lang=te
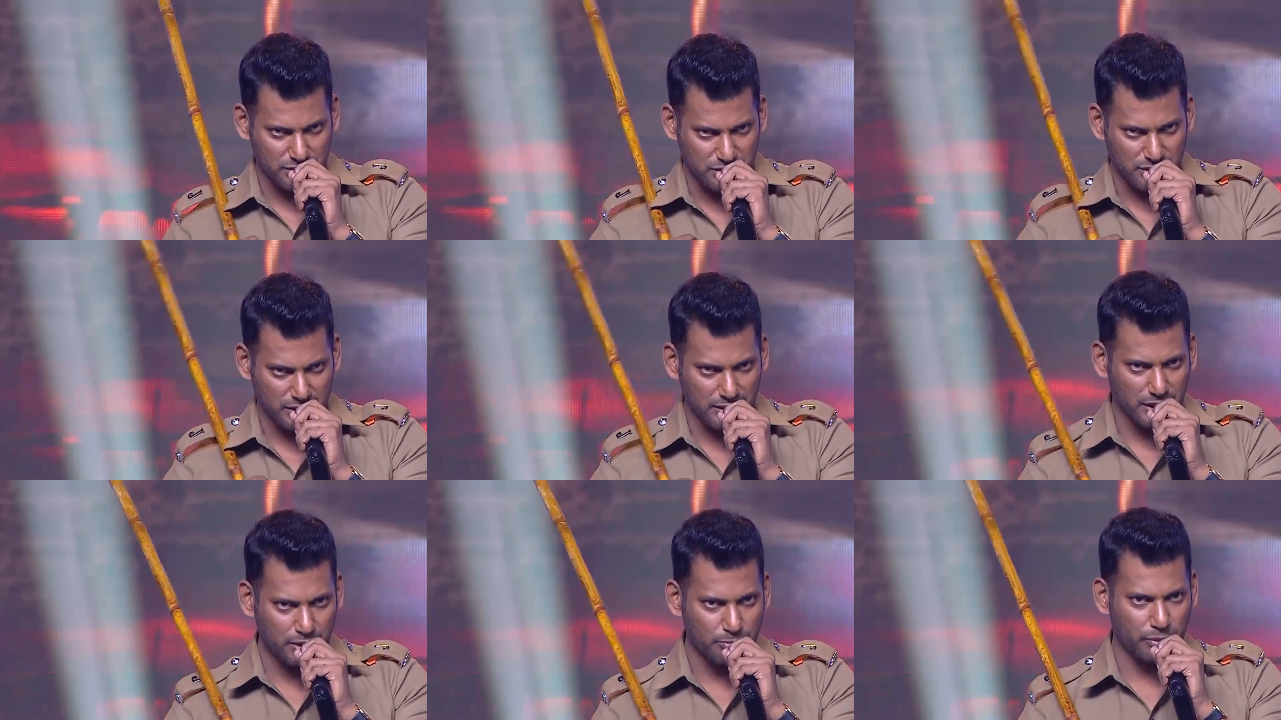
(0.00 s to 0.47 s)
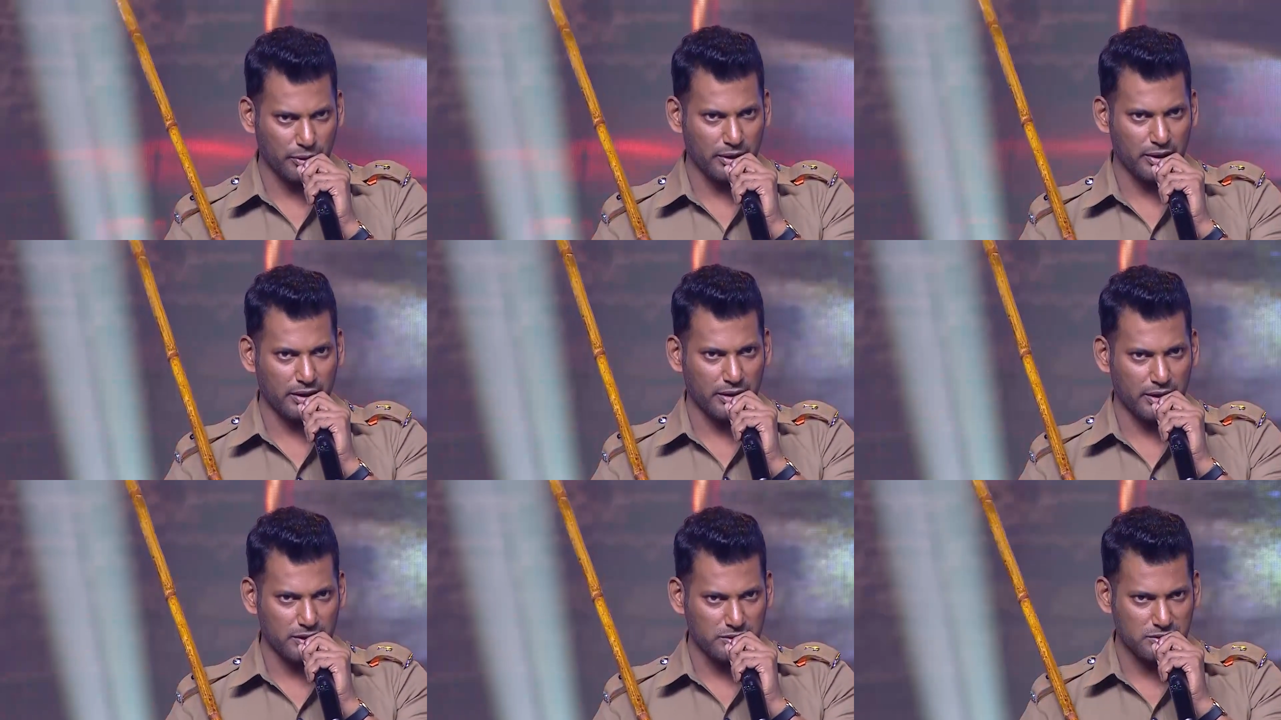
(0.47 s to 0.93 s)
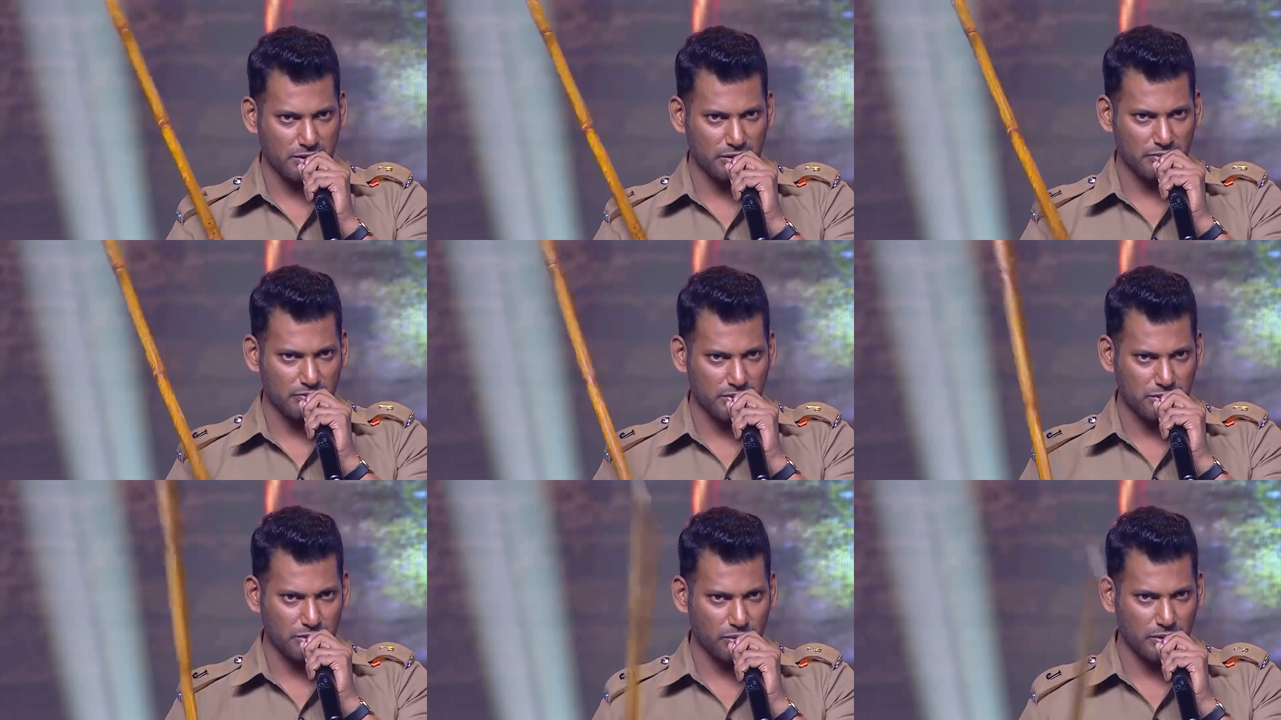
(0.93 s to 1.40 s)
చిరిగిపోయిన డ్రెస్సులు
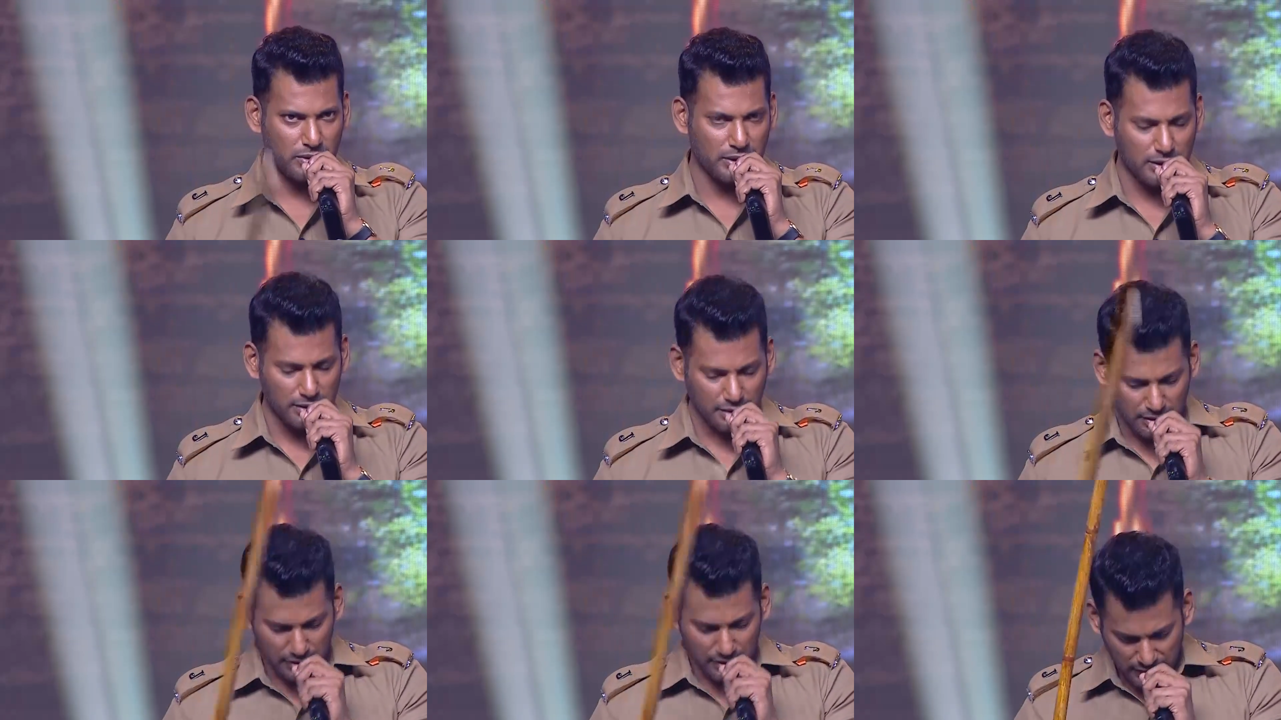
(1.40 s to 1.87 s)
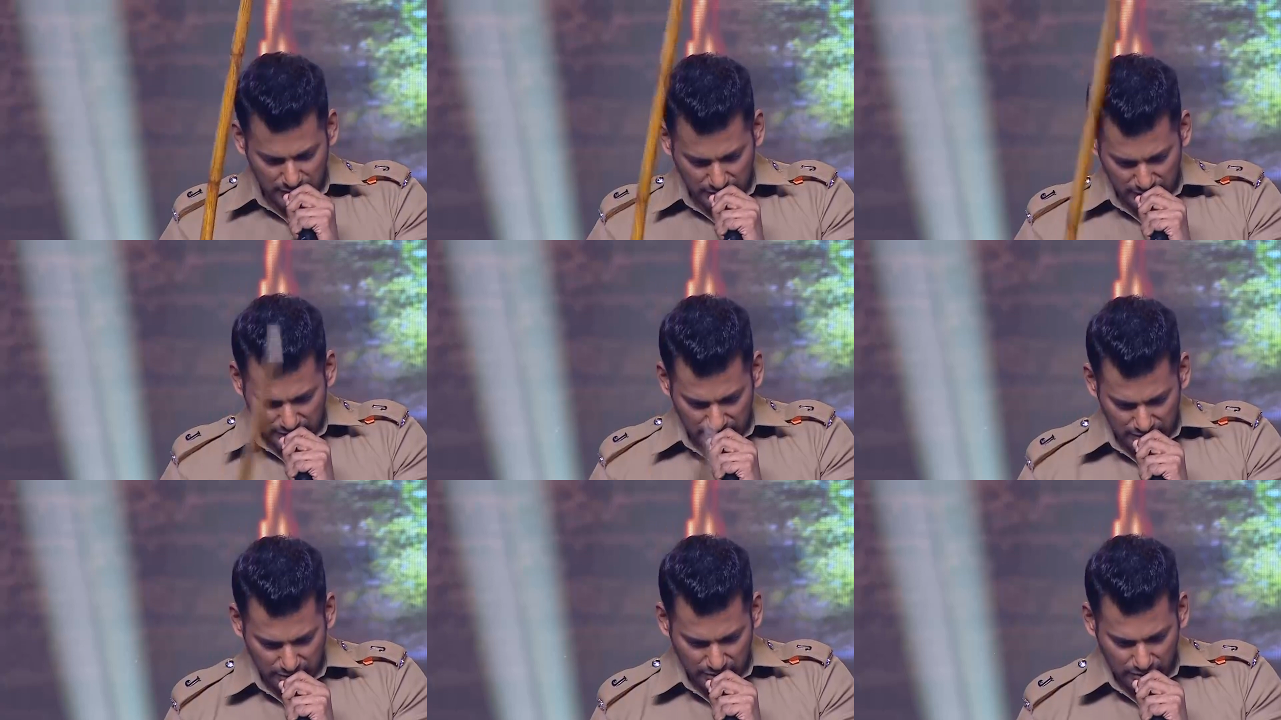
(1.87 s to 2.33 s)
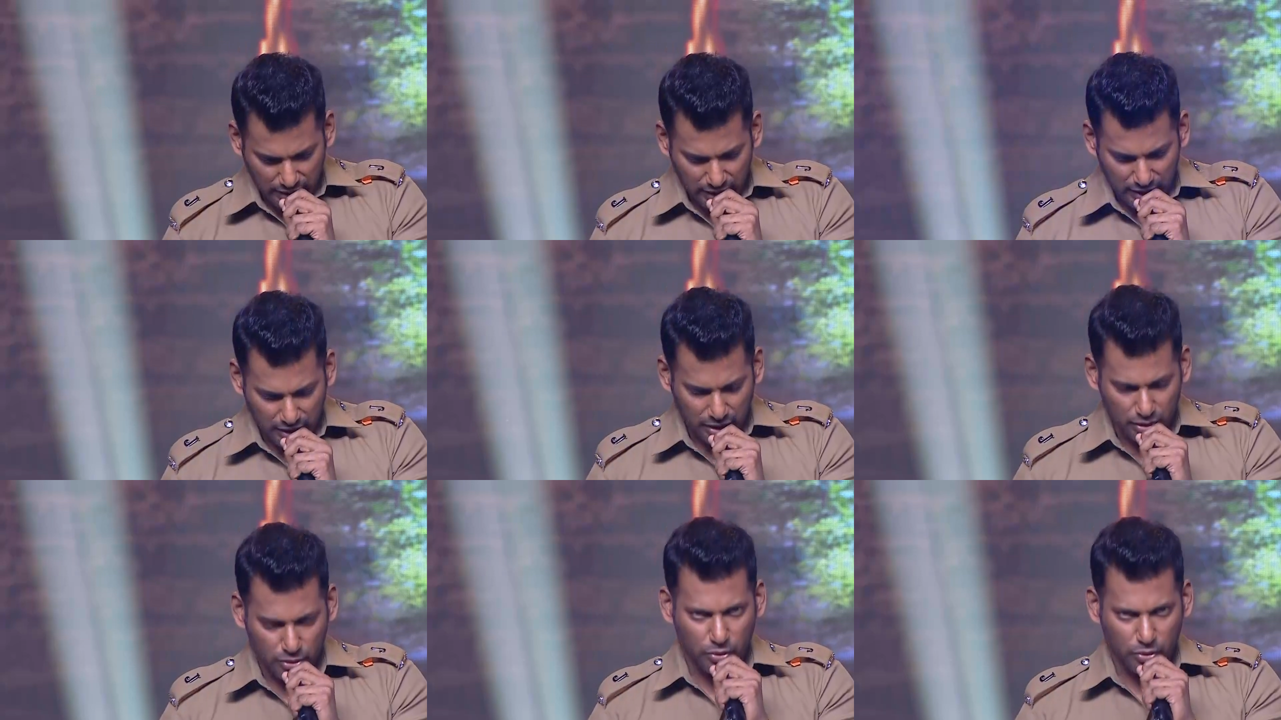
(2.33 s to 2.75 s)
వేసుకుని ఇవాళ